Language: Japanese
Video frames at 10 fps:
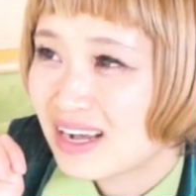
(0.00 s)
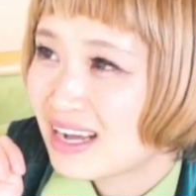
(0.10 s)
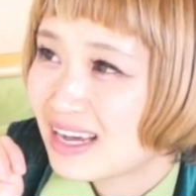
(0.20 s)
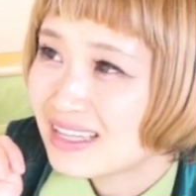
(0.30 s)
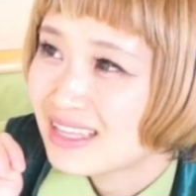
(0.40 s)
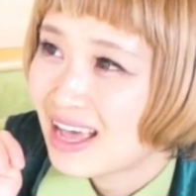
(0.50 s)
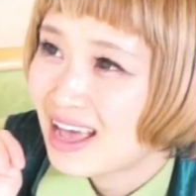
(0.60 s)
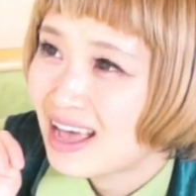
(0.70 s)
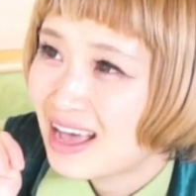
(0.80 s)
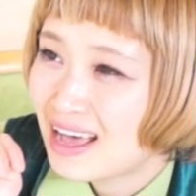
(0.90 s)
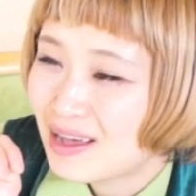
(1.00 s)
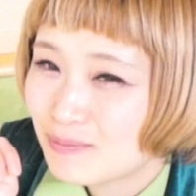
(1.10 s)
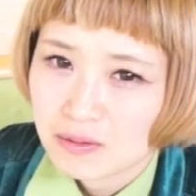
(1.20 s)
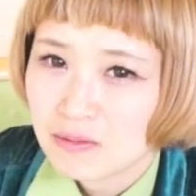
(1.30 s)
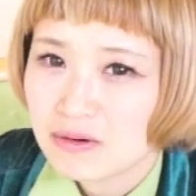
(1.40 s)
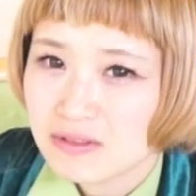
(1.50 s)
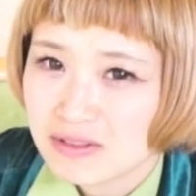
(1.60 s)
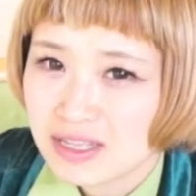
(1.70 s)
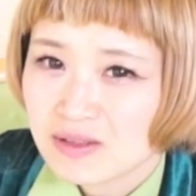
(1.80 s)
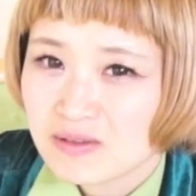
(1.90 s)
かな心の
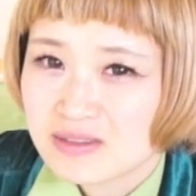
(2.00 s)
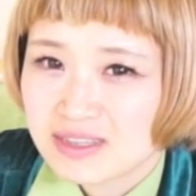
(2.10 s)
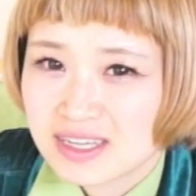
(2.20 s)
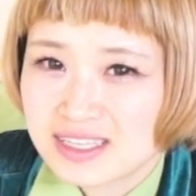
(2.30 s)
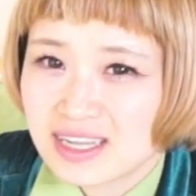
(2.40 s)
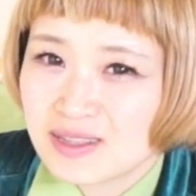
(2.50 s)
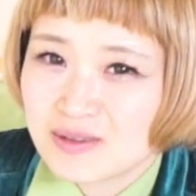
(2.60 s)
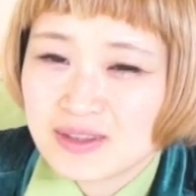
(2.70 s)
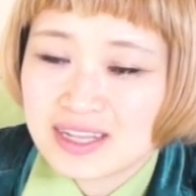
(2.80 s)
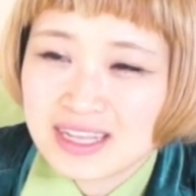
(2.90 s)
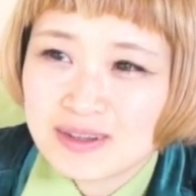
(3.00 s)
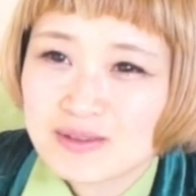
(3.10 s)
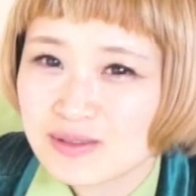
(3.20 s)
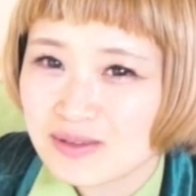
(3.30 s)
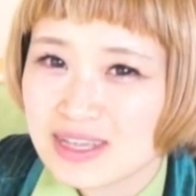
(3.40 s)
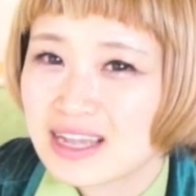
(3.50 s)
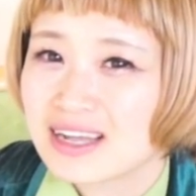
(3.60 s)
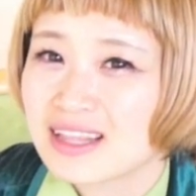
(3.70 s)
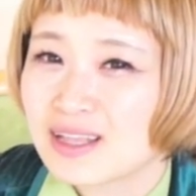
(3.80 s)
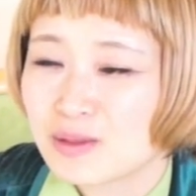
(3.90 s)
デトックスがしたい時に行くといい
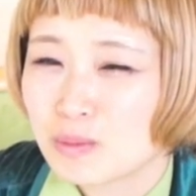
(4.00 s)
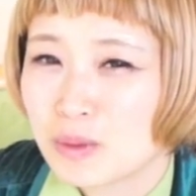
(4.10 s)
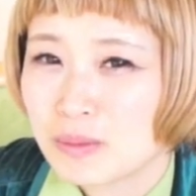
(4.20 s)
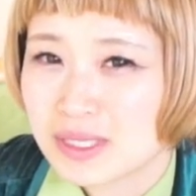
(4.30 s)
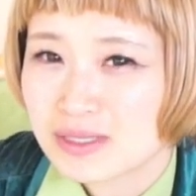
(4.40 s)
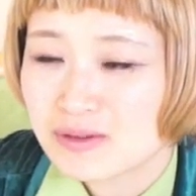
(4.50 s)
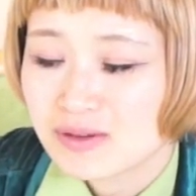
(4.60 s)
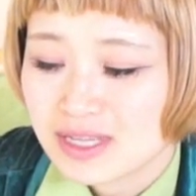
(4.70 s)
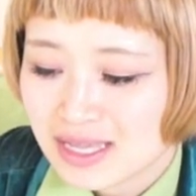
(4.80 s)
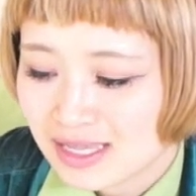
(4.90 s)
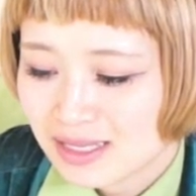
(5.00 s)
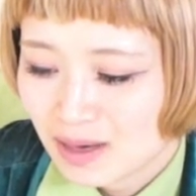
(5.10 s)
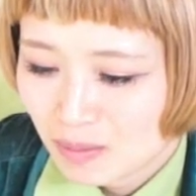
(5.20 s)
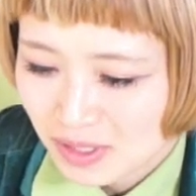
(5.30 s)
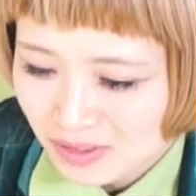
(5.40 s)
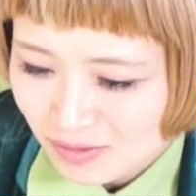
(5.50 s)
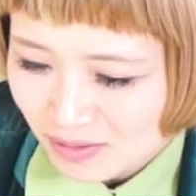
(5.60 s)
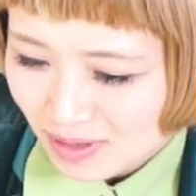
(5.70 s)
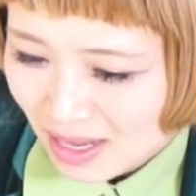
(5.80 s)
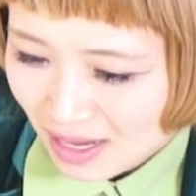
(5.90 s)
かなと思いますすごい癒されます
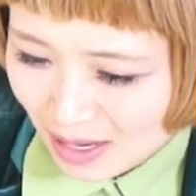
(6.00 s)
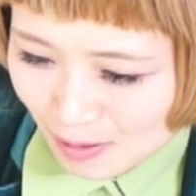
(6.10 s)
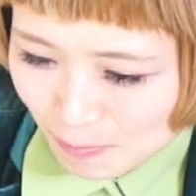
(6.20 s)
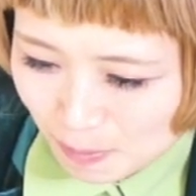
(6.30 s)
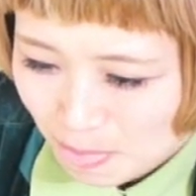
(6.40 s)
空間が